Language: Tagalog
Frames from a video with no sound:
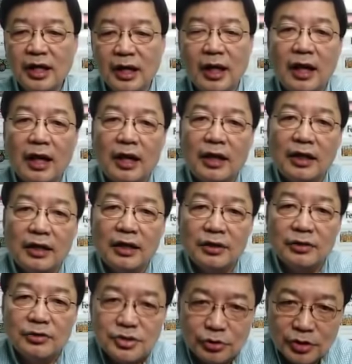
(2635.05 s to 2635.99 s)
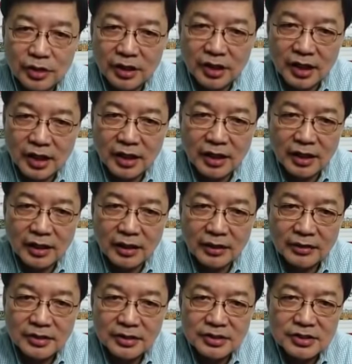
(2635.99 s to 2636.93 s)
gustong uh,
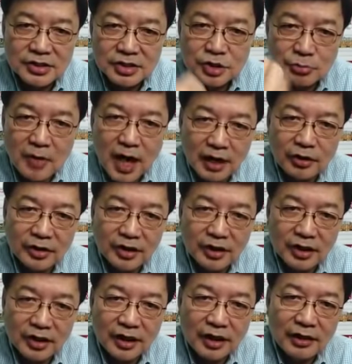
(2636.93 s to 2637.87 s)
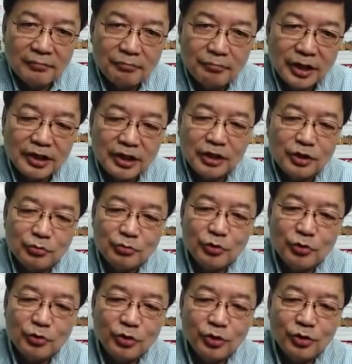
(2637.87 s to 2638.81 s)
suma ano na pwedeng
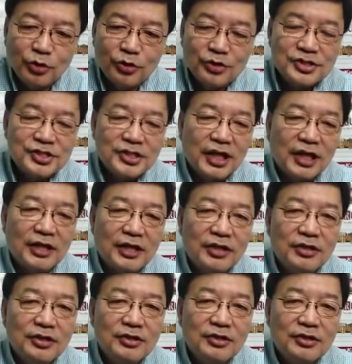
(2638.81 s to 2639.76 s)
tumulong sa inyo, no?